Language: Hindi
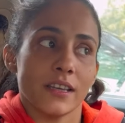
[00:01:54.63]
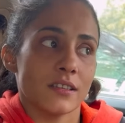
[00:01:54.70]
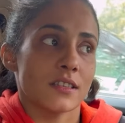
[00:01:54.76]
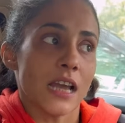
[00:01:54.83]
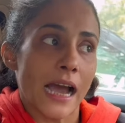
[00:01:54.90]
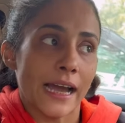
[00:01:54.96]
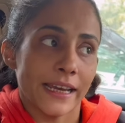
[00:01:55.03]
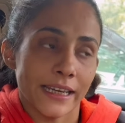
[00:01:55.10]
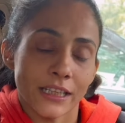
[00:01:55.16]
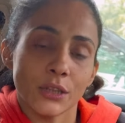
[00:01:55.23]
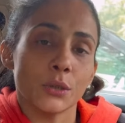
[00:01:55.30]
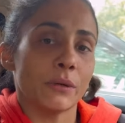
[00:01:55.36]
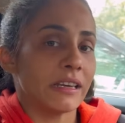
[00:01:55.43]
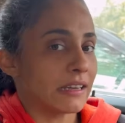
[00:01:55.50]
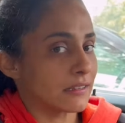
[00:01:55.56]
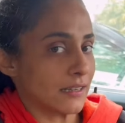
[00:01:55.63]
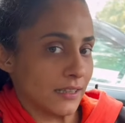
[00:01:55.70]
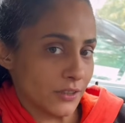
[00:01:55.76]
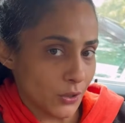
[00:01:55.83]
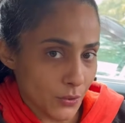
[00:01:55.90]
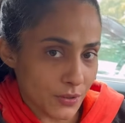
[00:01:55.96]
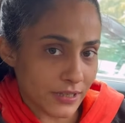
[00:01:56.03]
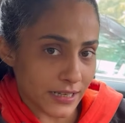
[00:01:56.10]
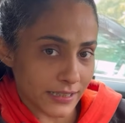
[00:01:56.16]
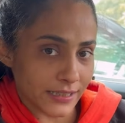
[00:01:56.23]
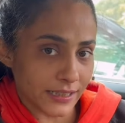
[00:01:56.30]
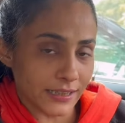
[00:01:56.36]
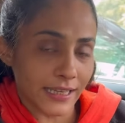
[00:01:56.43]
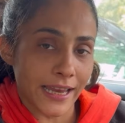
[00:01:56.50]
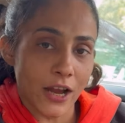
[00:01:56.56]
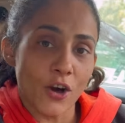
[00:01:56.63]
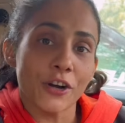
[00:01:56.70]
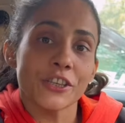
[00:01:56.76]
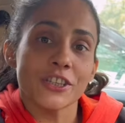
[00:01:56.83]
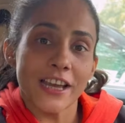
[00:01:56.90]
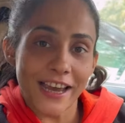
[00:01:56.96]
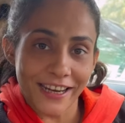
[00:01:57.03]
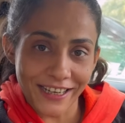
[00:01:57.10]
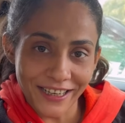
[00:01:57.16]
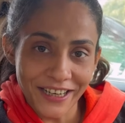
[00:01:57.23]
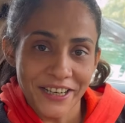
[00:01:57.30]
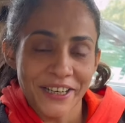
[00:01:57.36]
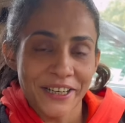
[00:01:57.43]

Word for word: चाहें तो एक साथ यूज कर सकते हैं और चाहें